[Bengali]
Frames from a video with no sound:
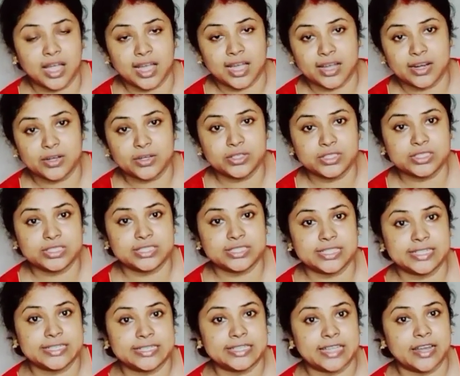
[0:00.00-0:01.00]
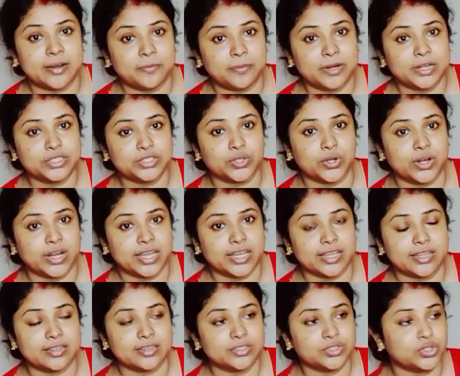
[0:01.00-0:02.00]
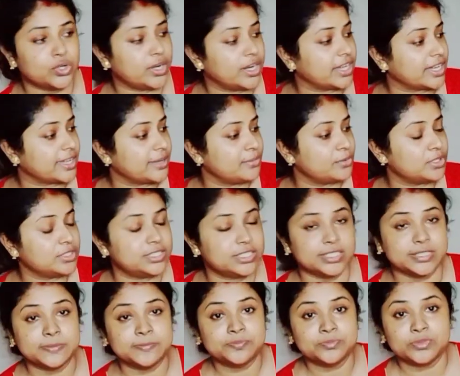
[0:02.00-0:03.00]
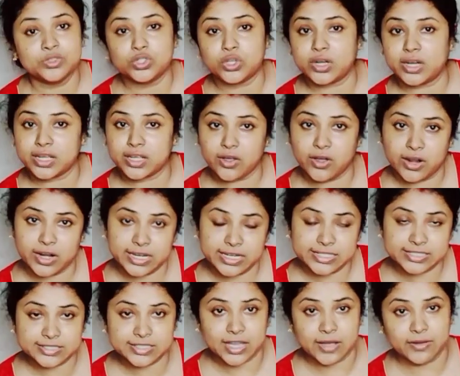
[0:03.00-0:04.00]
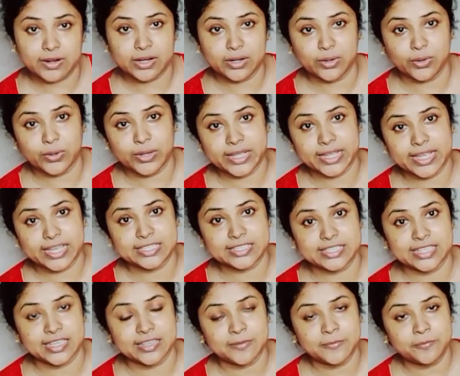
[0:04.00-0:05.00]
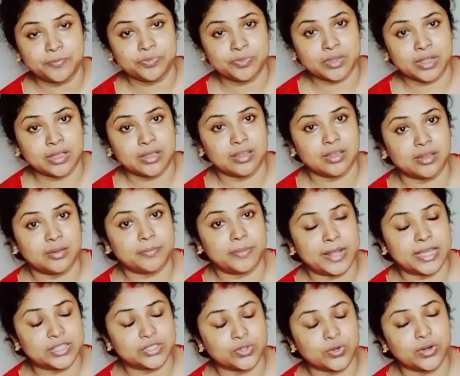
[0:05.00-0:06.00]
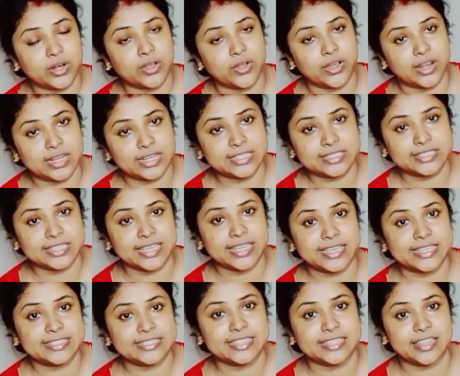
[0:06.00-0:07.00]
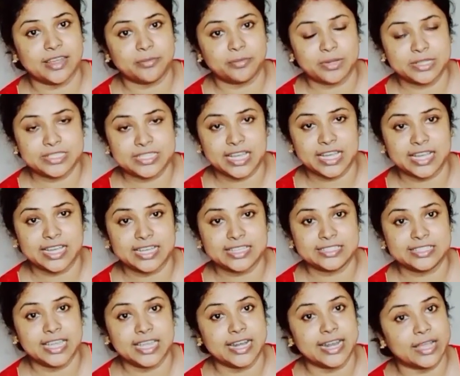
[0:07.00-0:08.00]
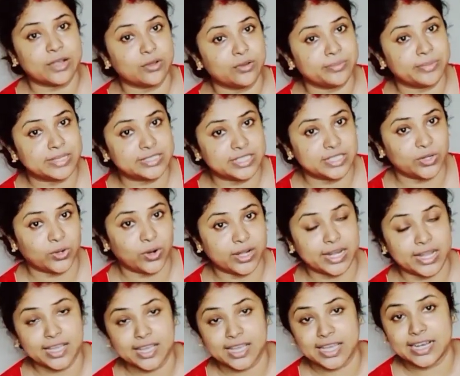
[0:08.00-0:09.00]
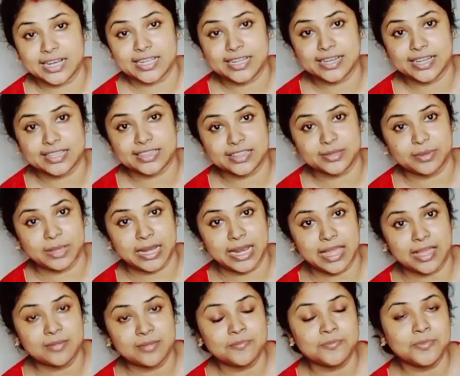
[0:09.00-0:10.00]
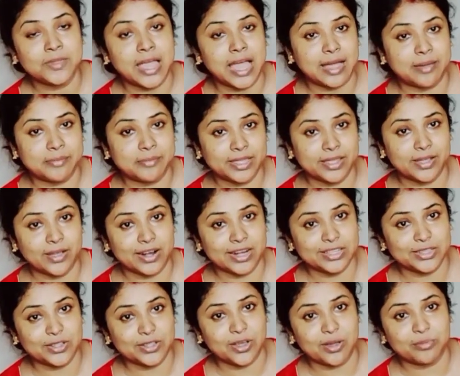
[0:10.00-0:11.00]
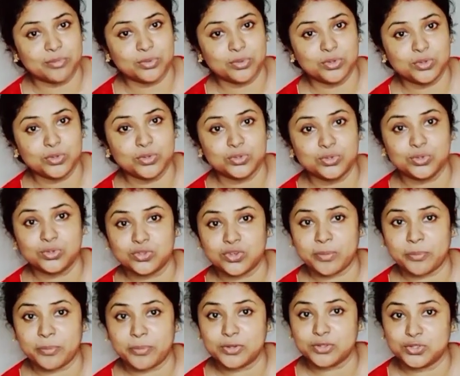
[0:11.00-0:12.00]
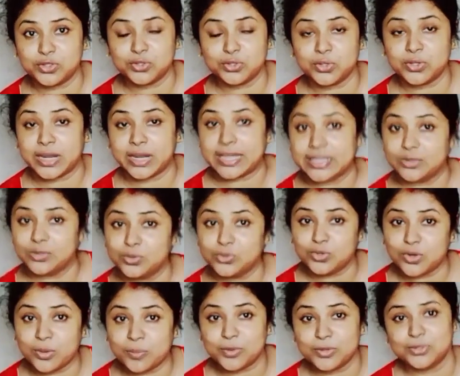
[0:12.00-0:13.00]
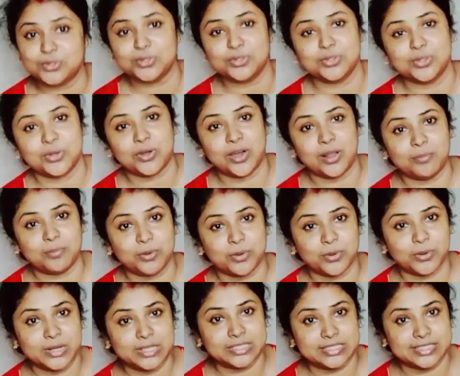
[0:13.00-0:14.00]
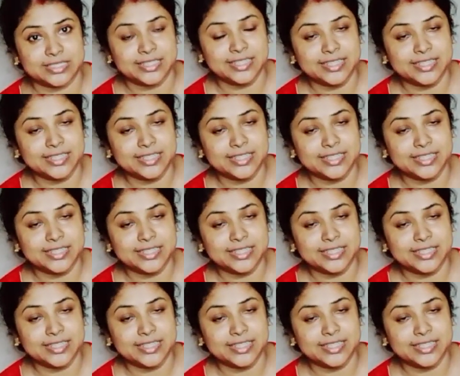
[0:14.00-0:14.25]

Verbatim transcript: আর হচ্ছে তারপরে সোনা সোনাকে বলছি সোনাকে হরলিক্স খাওয়ানো হয়ে গেছে ব্রাশ করে হরলিক্স খেয়েছে তারপরে চা খাচ্ছে আর এখন বাজে নটা কালকে রাত্রিবেলা আমি অরিন্দম বুনু দুটো পর্যন্ত রাত দুটো পর্যন্ত গল্প করেছি